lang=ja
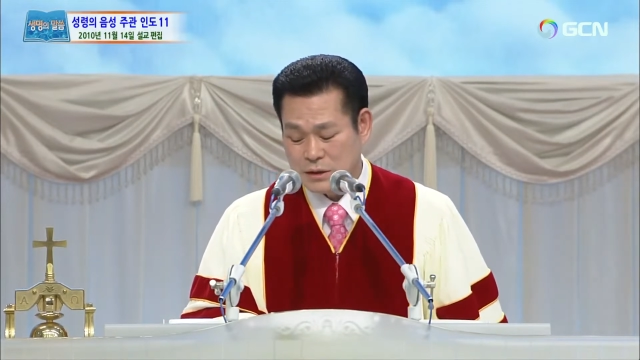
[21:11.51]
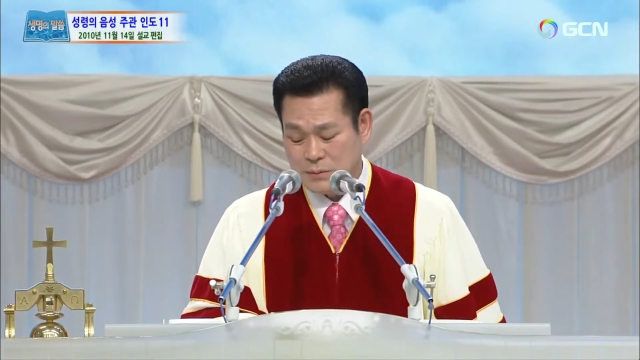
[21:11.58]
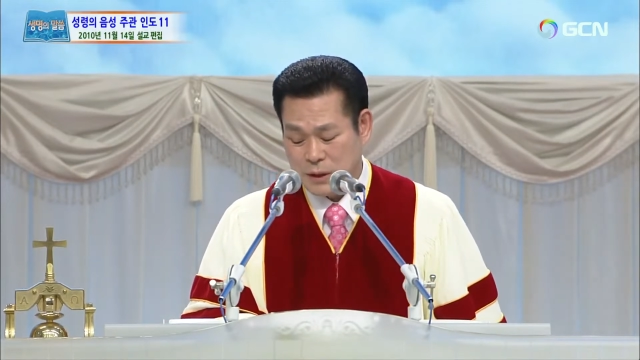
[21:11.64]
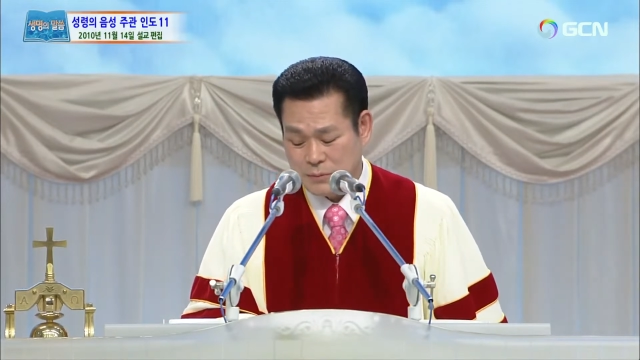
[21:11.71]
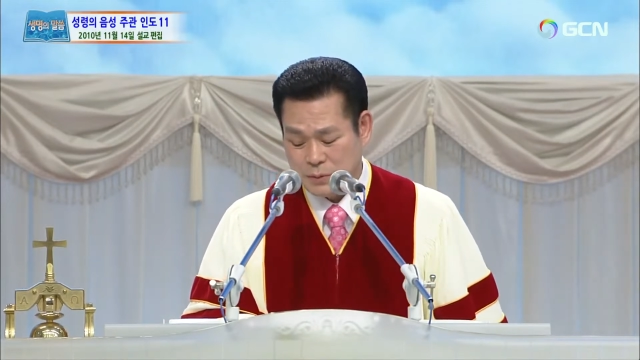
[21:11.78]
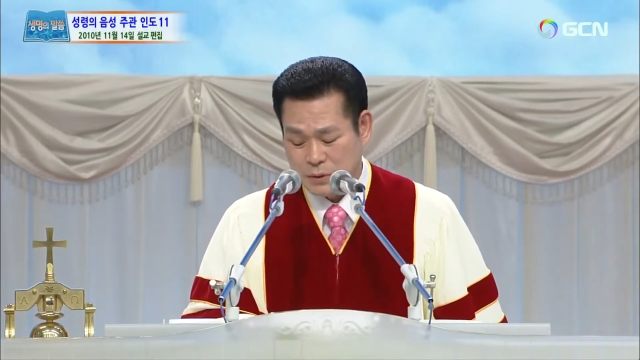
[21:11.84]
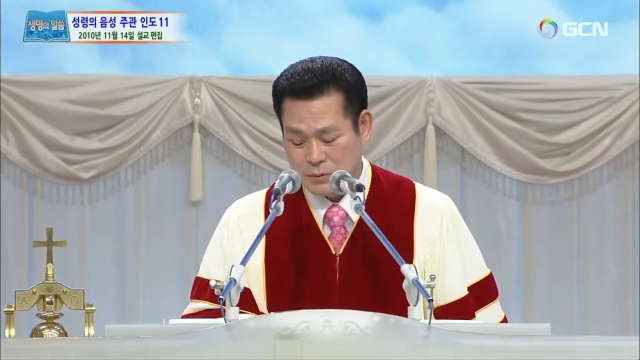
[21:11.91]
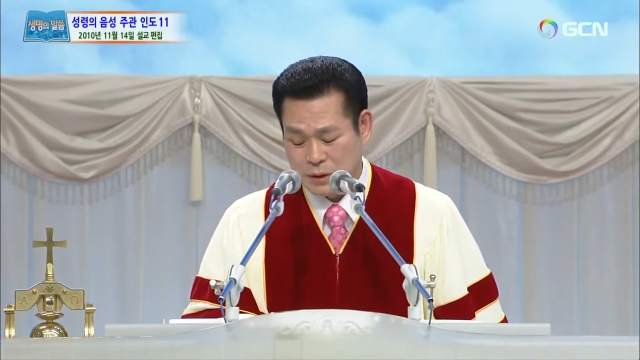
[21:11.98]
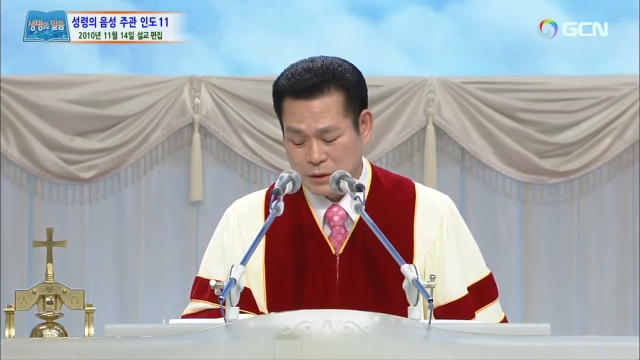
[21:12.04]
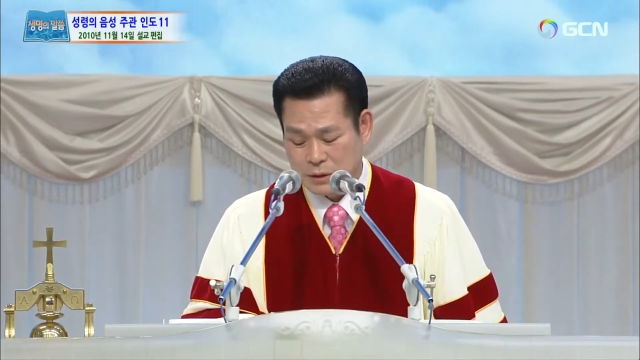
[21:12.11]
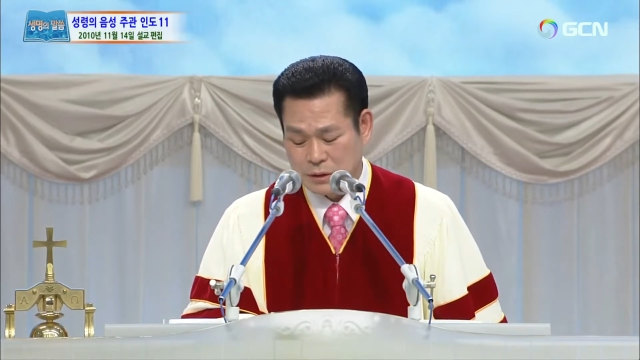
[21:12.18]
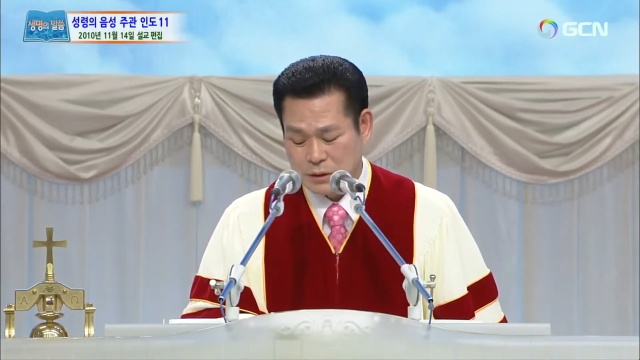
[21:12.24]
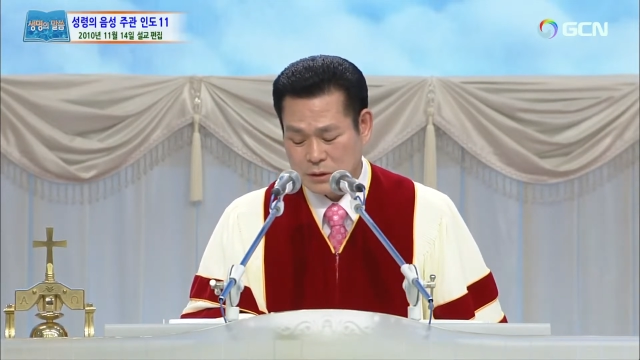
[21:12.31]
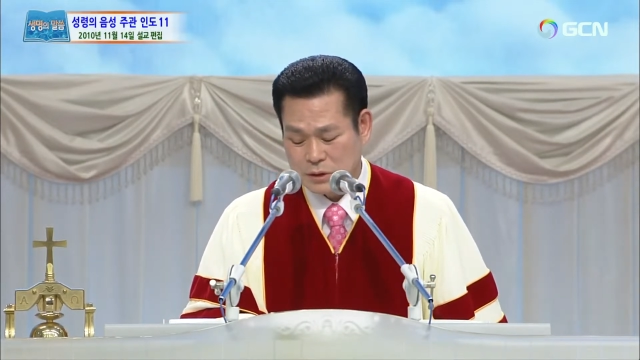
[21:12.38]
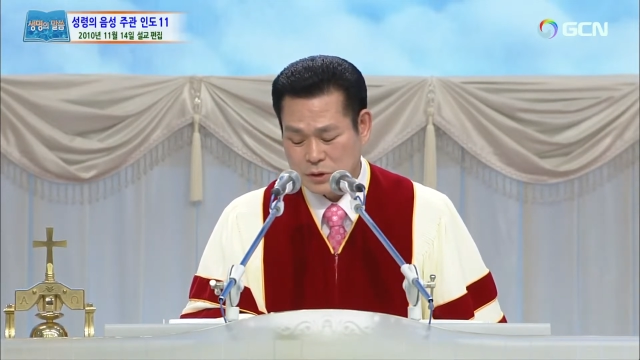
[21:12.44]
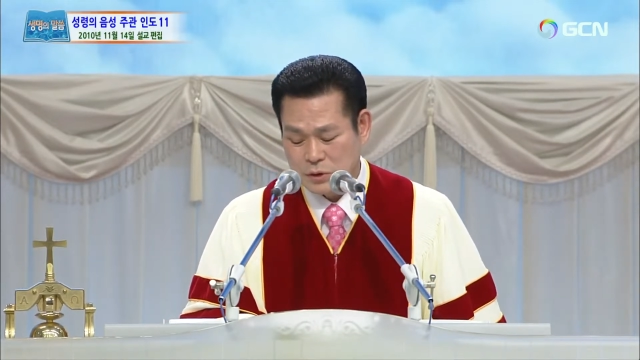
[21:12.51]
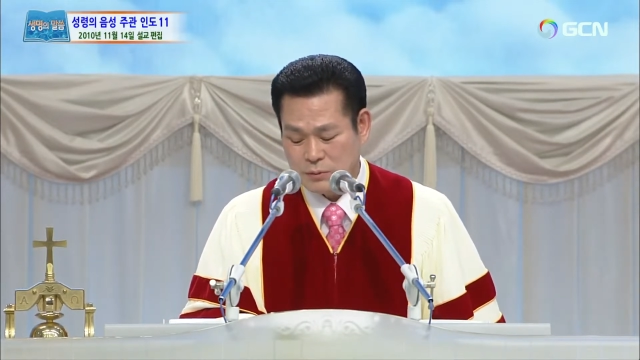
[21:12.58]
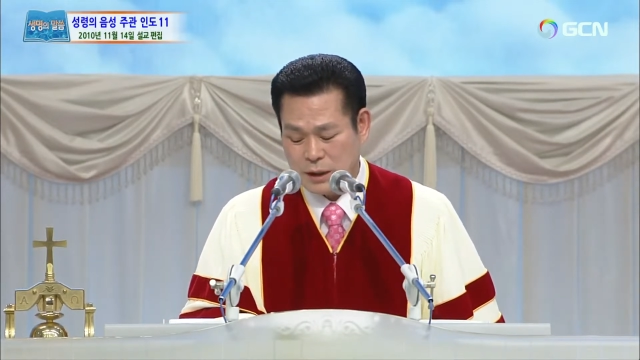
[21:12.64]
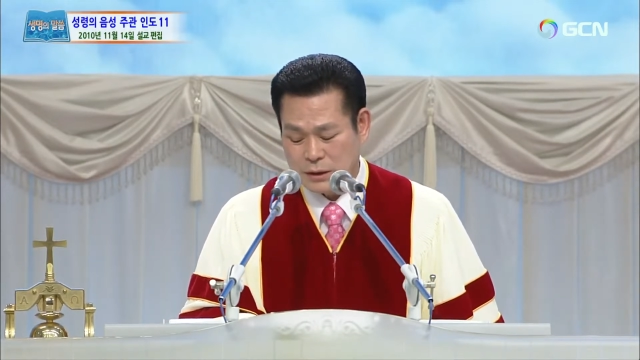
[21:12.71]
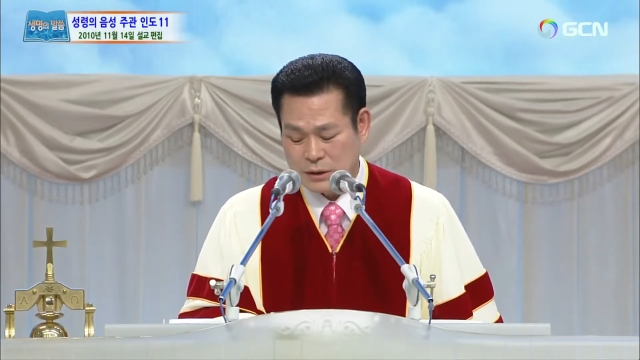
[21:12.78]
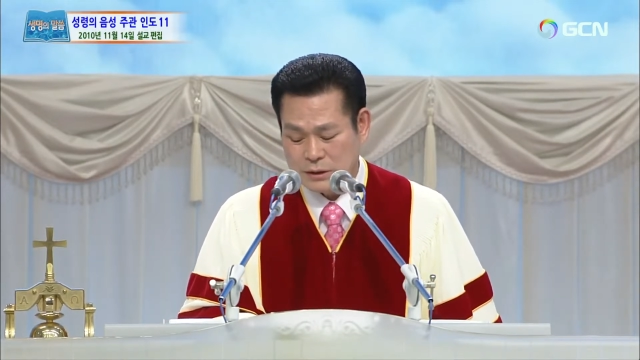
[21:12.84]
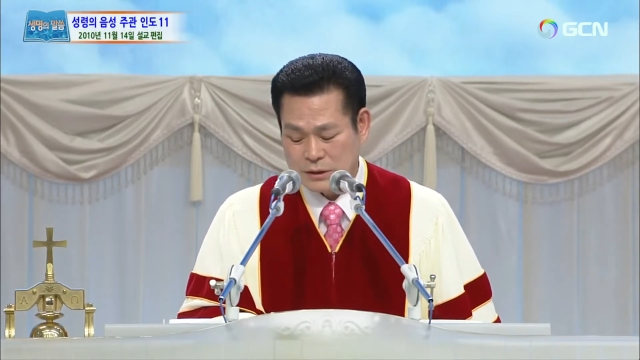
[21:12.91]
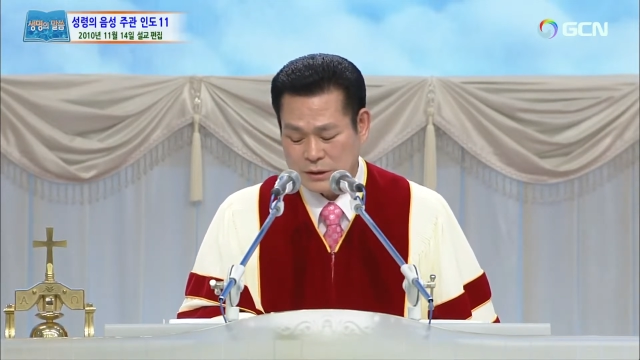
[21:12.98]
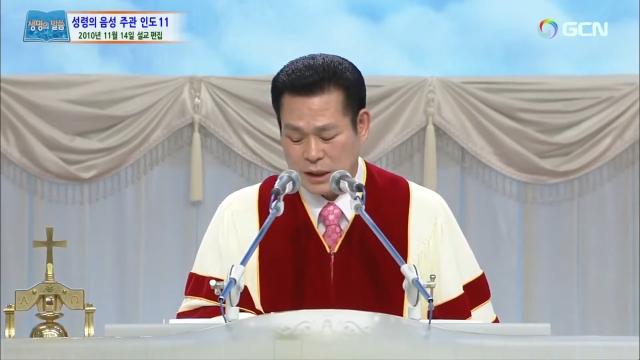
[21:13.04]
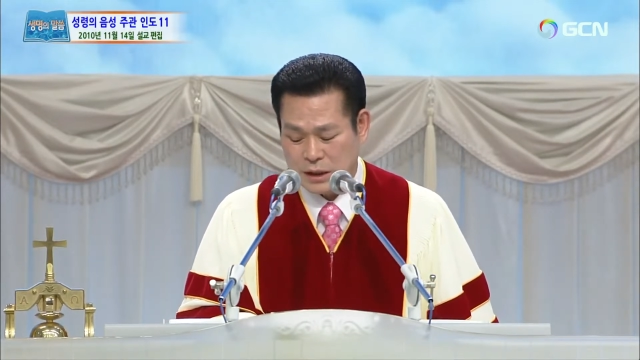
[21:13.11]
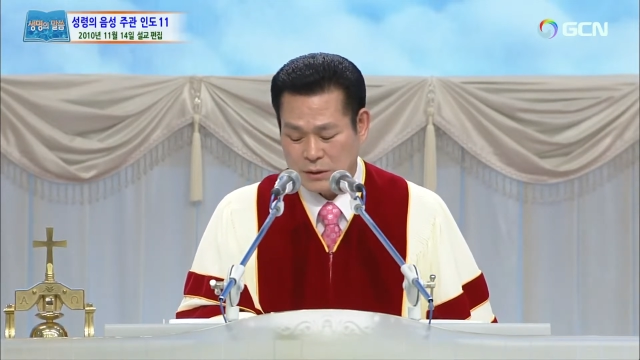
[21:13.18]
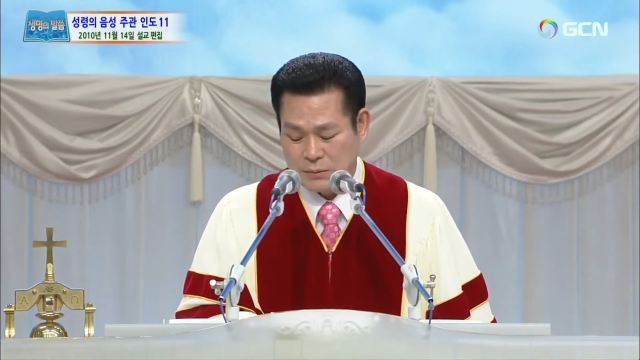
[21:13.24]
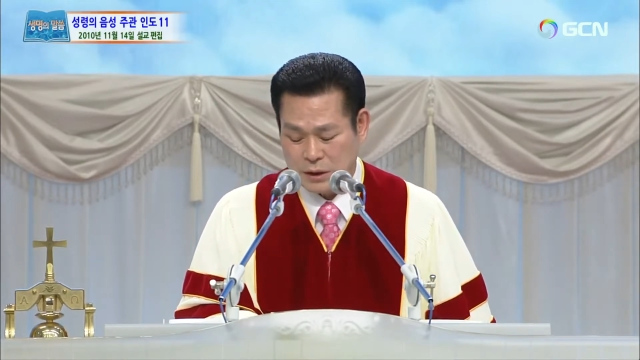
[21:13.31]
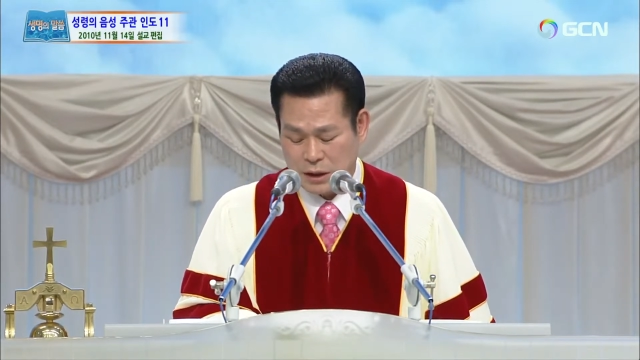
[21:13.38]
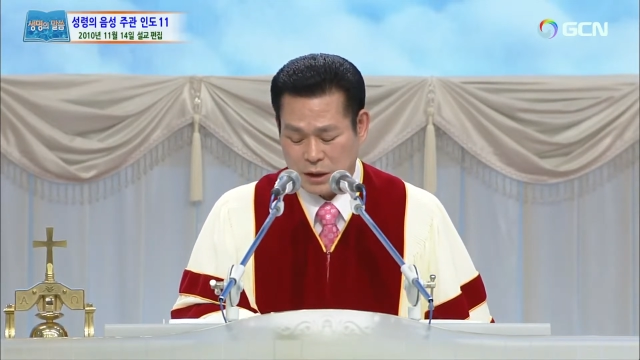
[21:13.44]
ででも精霊の御業を行っ
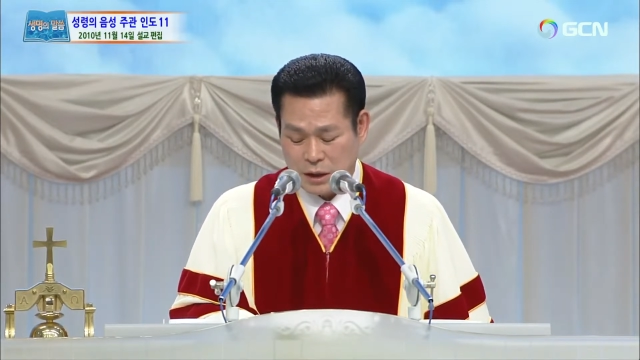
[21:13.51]
て